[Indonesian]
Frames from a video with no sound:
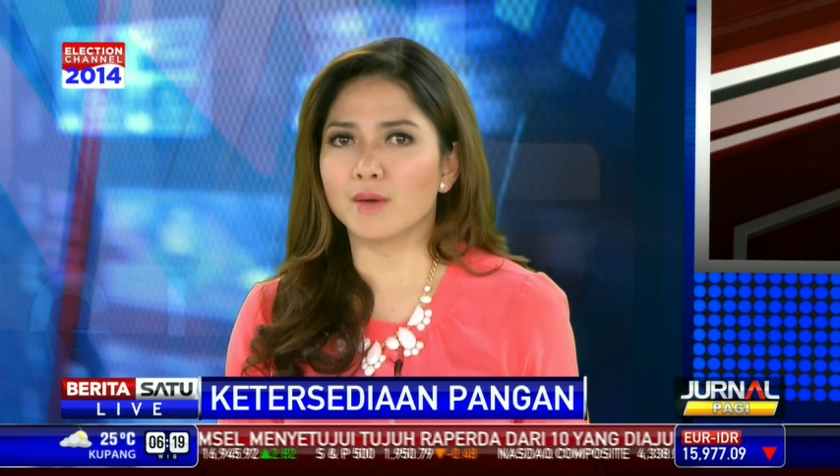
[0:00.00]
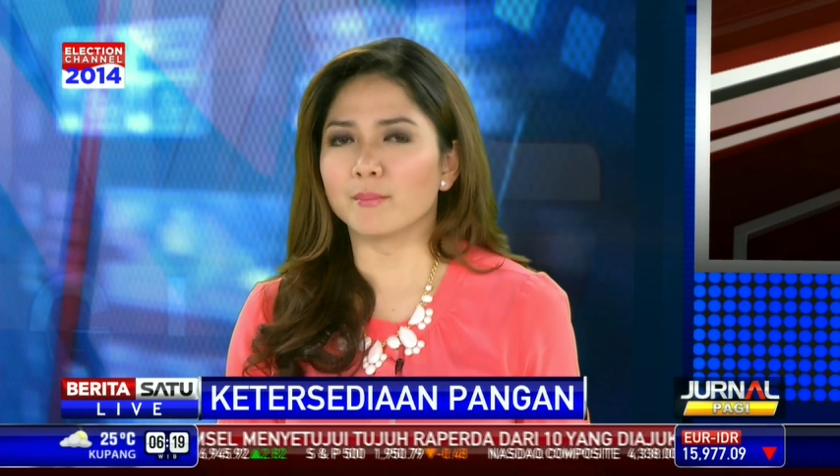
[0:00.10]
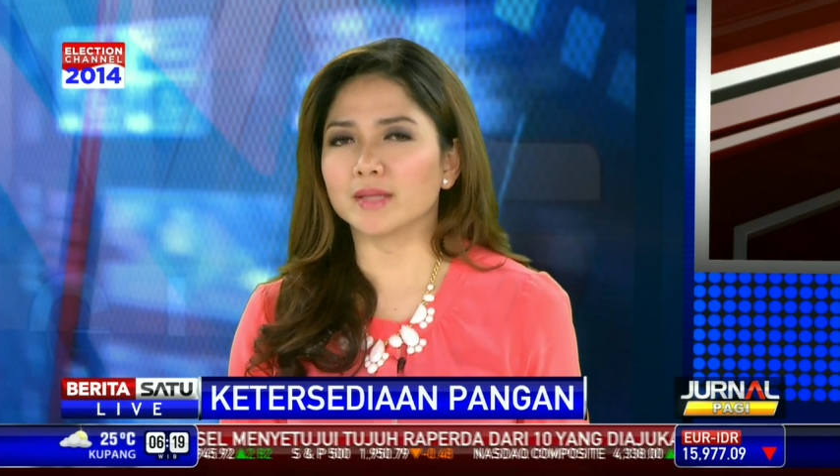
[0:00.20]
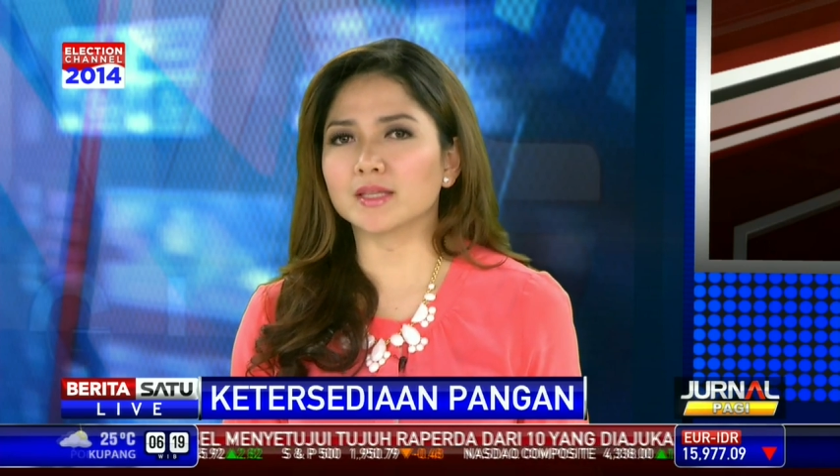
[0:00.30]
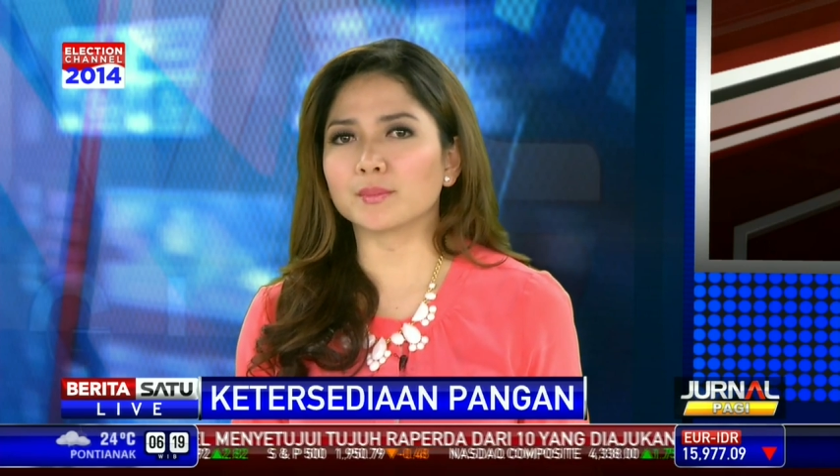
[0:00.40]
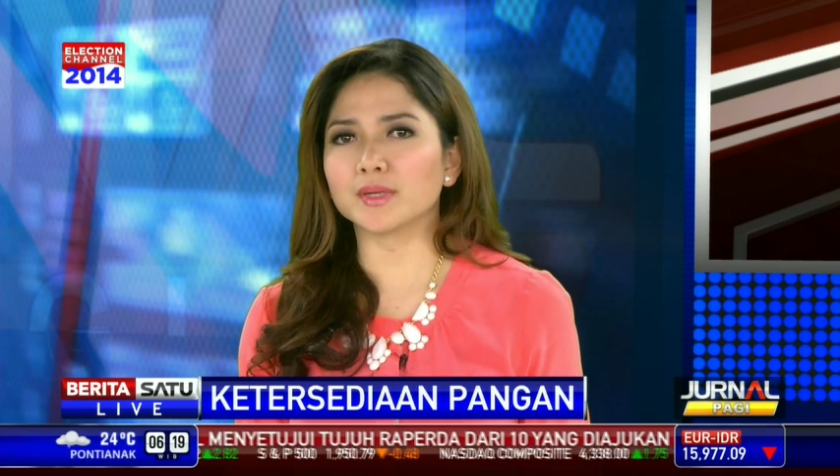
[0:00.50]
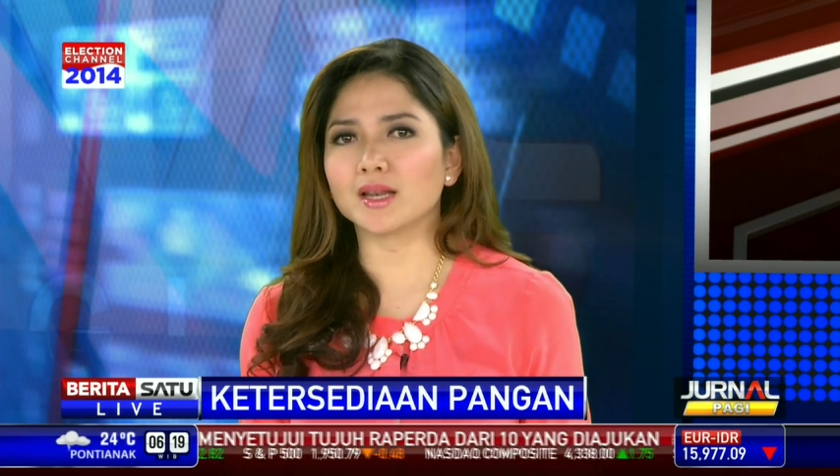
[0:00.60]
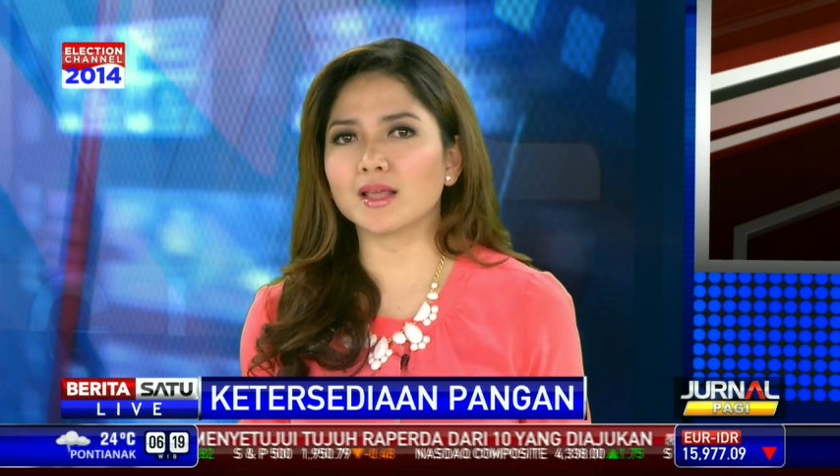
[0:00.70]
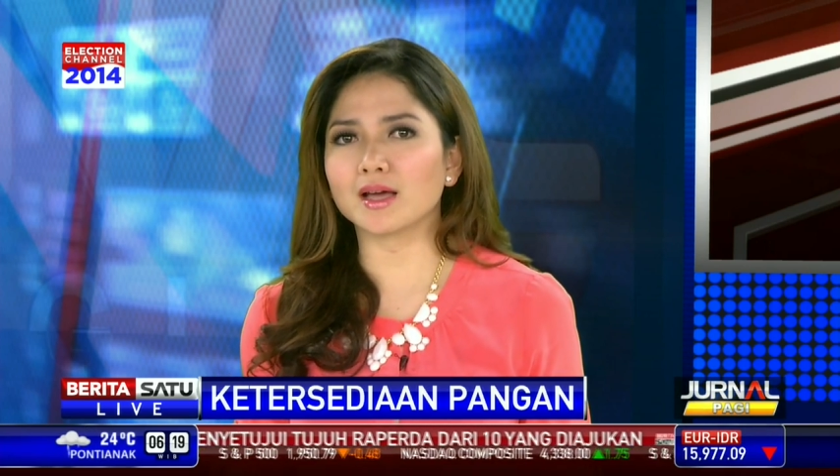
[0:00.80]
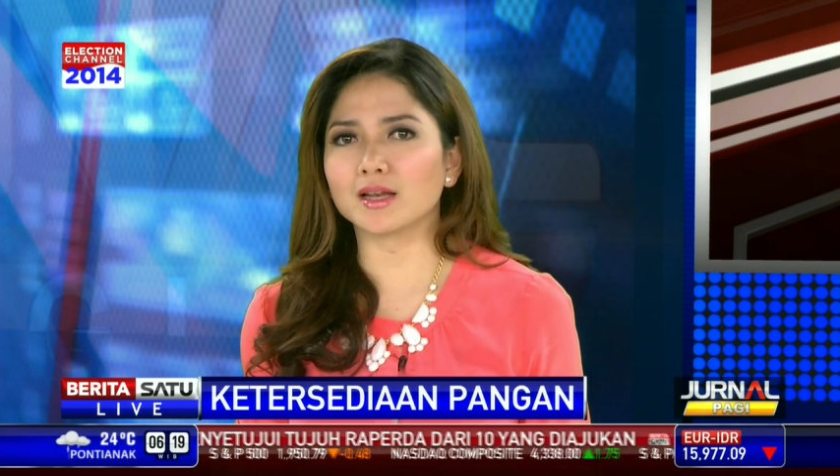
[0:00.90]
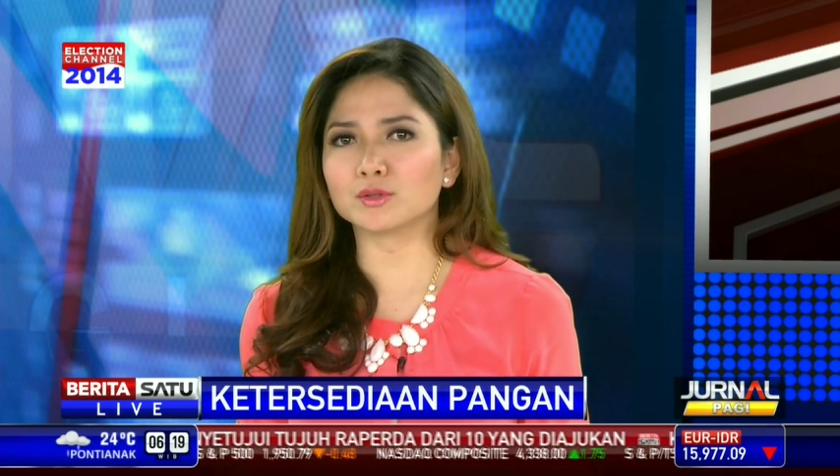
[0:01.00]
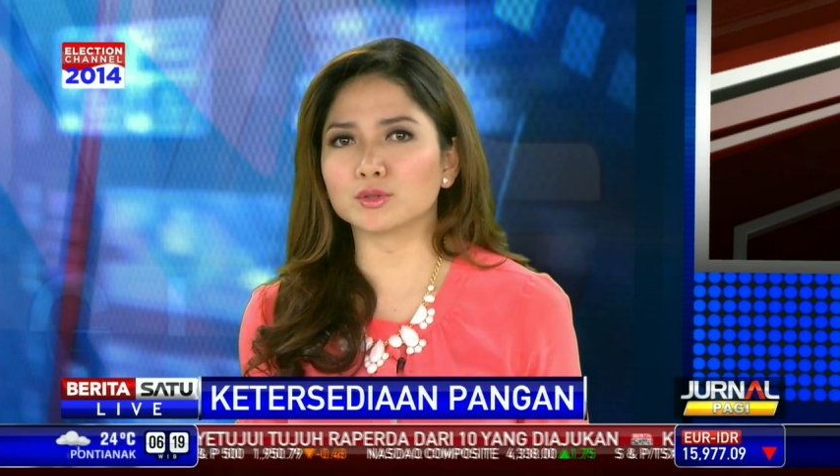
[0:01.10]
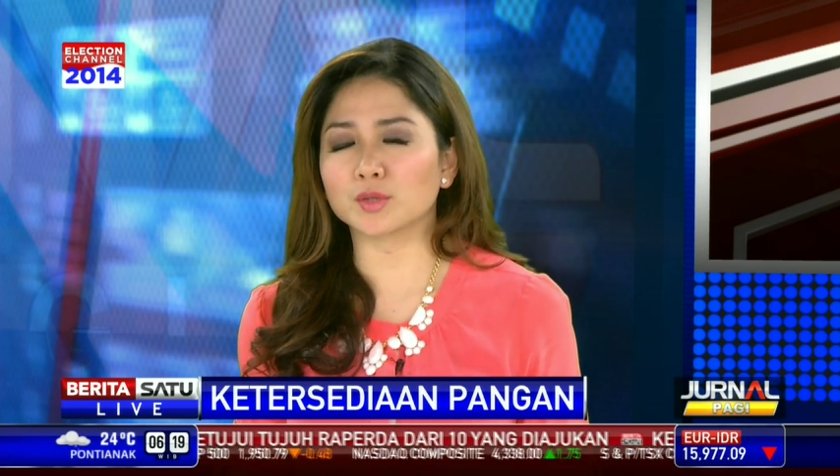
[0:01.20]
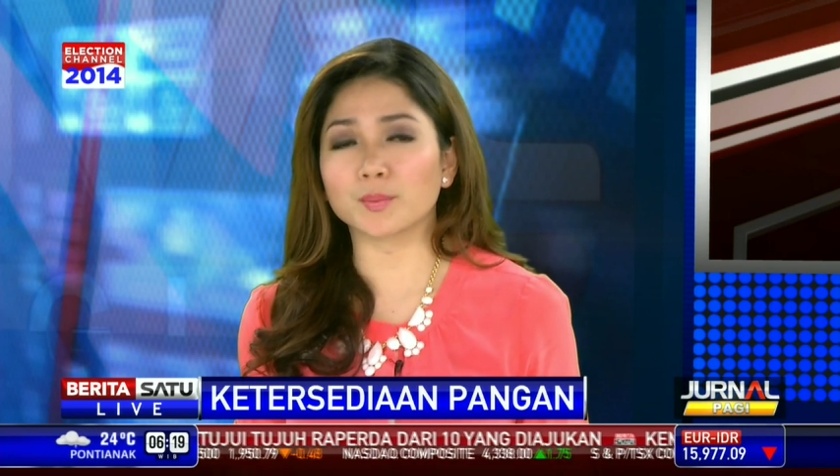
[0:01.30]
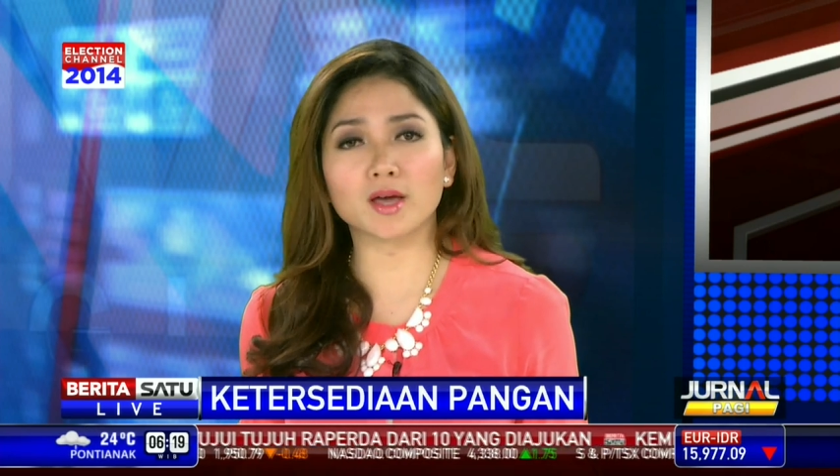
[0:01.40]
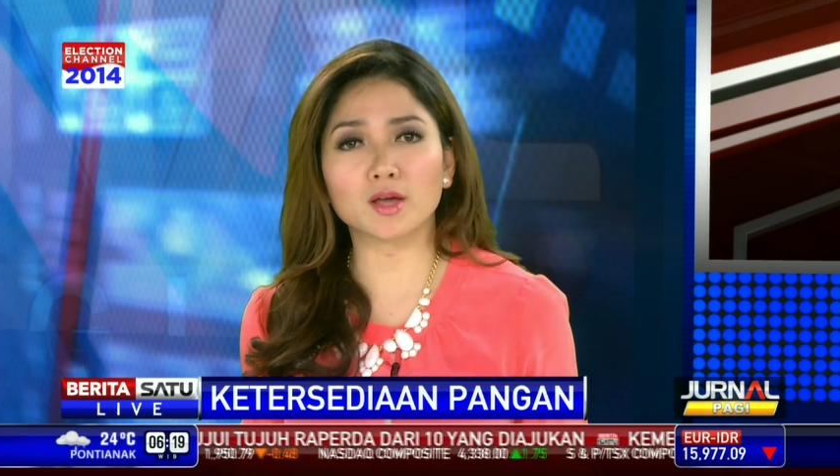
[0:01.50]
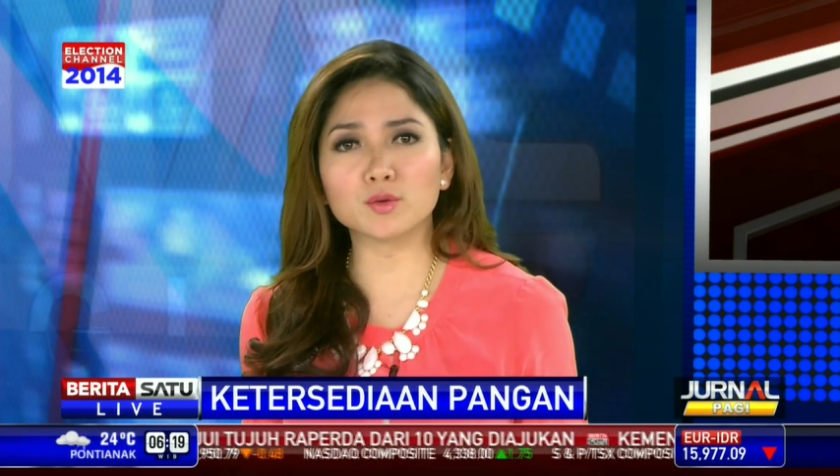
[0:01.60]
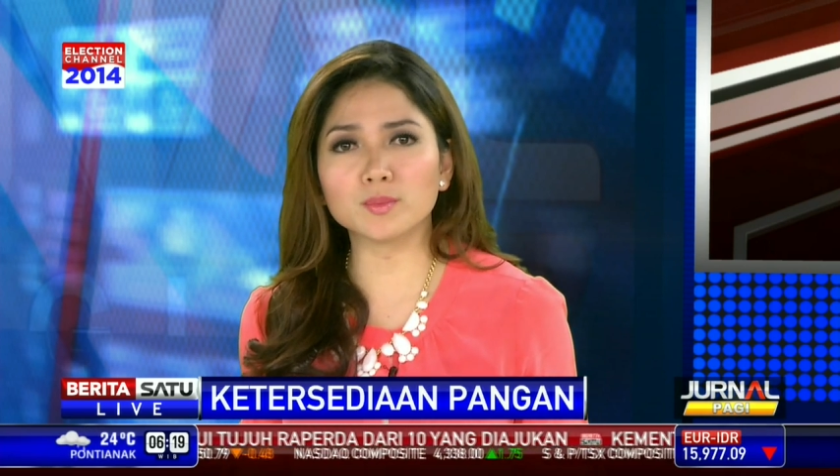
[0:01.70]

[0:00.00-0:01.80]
Mentan menilai hal itu terpengaruh